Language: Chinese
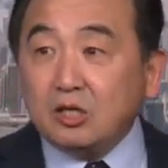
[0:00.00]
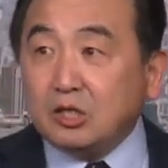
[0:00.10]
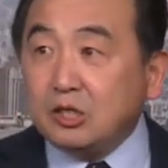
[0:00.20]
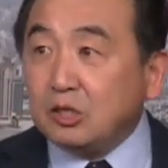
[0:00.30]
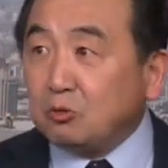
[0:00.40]

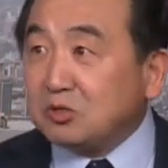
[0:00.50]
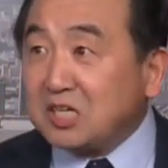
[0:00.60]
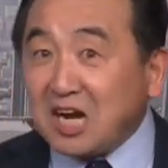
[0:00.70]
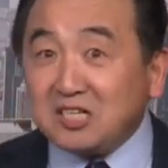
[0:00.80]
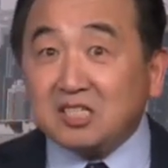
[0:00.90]
只有
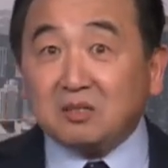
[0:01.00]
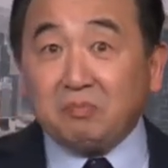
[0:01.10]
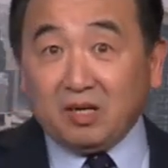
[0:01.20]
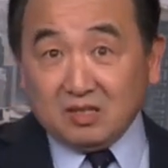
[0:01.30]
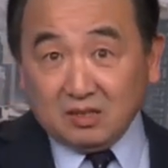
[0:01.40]
战胜
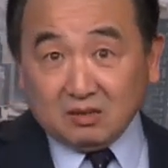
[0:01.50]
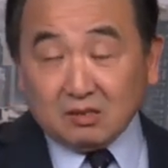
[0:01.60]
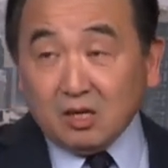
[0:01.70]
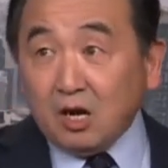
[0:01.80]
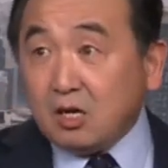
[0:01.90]
别人，
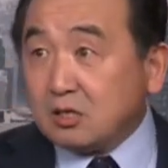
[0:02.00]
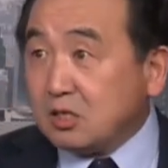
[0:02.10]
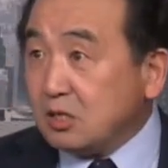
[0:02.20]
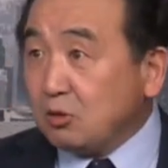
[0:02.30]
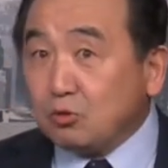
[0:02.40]

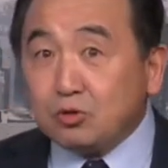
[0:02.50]
只有